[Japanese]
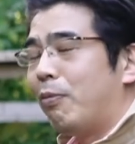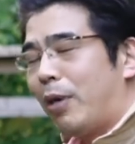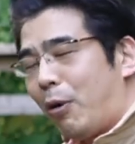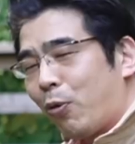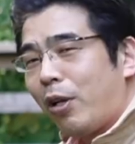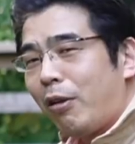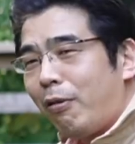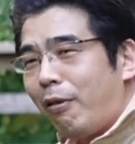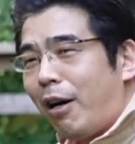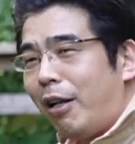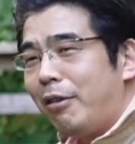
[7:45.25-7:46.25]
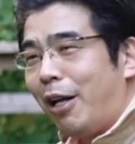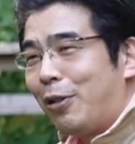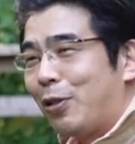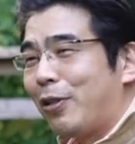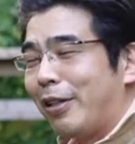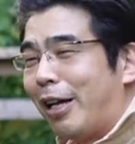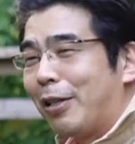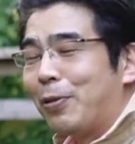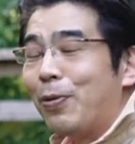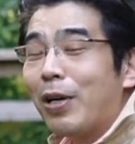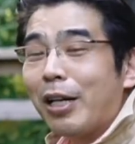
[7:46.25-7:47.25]
まあ、大人の判断としては妥
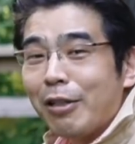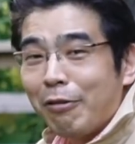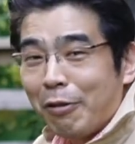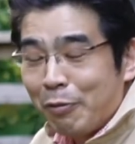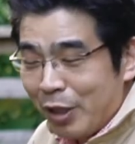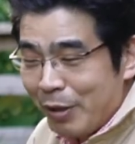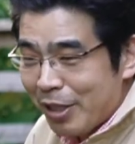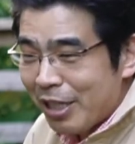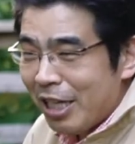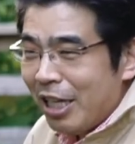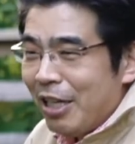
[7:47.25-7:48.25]
当かなと思います、